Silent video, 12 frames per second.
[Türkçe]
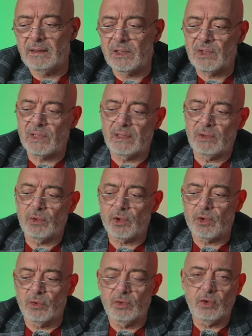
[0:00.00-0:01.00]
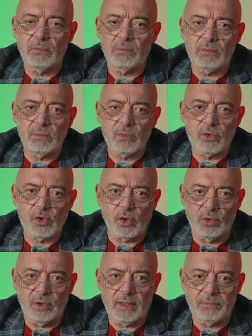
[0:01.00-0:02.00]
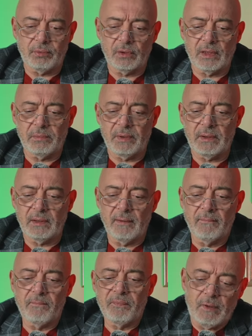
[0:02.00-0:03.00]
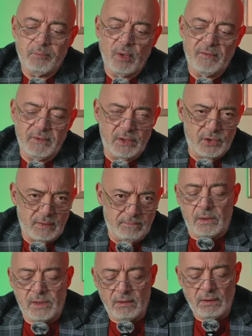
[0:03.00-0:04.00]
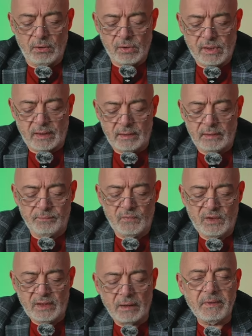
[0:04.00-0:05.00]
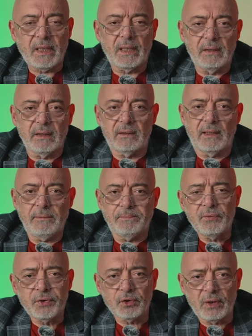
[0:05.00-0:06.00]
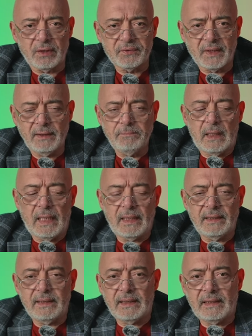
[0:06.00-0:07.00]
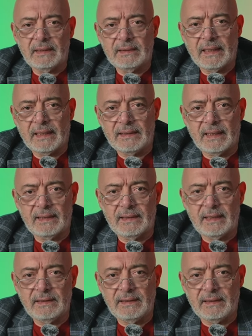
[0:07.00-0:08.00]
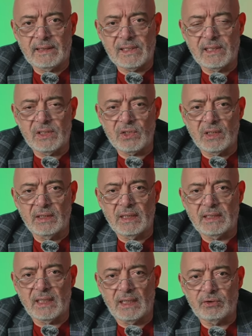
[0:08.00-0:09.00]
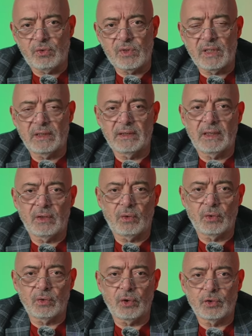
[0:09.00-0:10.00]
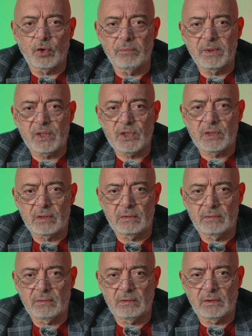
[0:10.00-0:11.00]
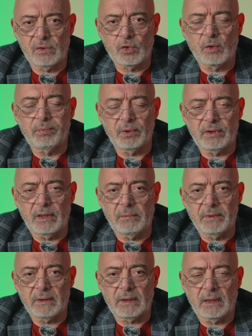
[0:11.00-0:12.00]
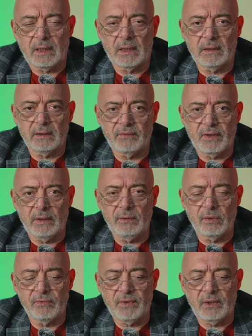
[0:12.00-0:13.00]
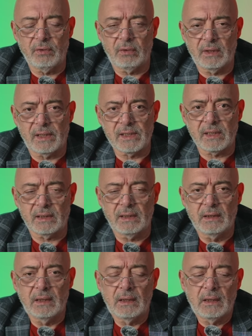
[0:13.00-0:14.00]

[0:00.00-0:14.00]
geçtiğini düşündüğüm Sony'de burada bir bir puan vereceğim. Sevgili dostlar, dinamik aralıkta, fotoğrafta her ne kadar e, ikisi içinde kağıt üzerinde 14-15 e, stopluk dinamik aralık veriliyor, veriyorlarsa da